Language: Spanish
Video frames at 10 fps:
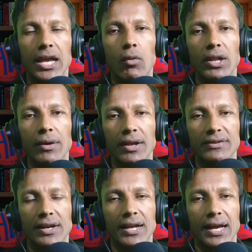de cuál
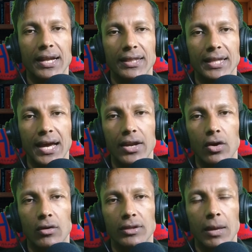debería ser el
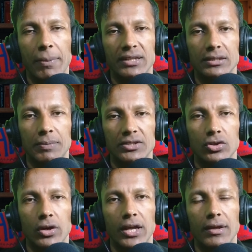calendario de
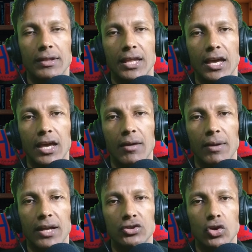participaciones
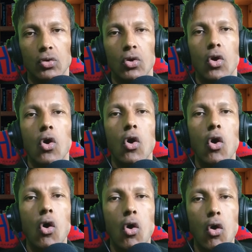de Brian Show
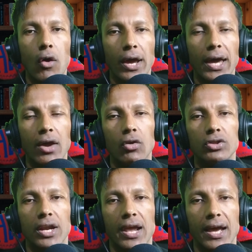o qué
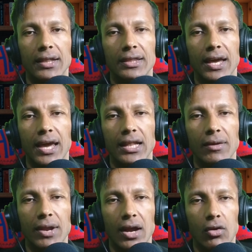contrincante
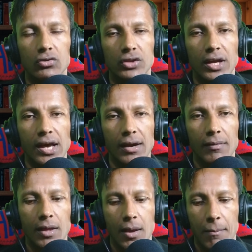él debería
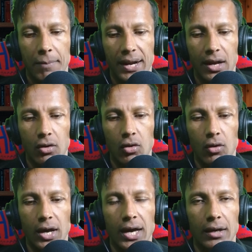considerar para
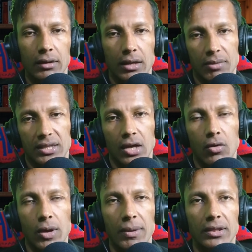colocar y
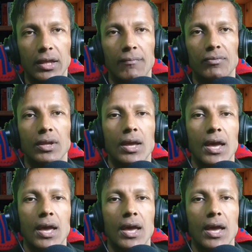invitarlo, obviamente,